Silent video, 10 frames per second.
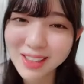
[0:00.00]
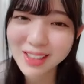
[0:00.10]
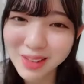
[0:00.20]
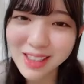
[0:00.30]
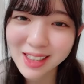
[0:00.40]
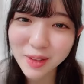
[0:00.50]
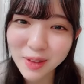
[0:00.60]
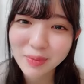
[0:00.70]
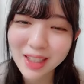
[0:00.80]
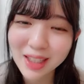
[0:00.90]
平和とい
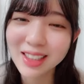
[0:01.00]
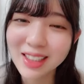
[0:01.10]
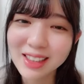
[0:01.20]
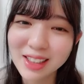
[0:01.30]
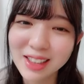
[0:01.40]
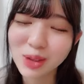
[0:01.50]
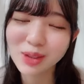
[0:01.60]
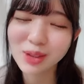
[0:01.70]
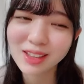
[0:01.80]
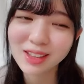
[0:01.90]
う言葉に敏感な
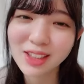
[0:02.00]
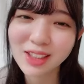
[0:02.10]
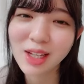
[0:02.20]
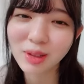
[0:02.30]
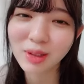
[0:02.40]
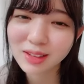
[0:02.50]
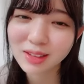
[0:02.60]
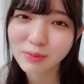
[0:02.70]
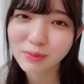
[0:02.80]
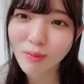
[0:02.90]
んです
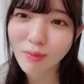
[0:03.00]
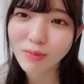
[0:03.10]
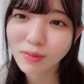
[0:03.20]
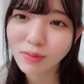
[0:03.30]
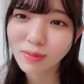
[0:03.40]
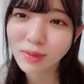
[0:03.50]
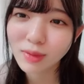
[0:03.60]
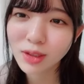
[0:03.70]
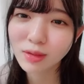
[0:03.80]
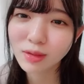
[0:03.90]
争い
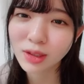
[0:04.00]
平和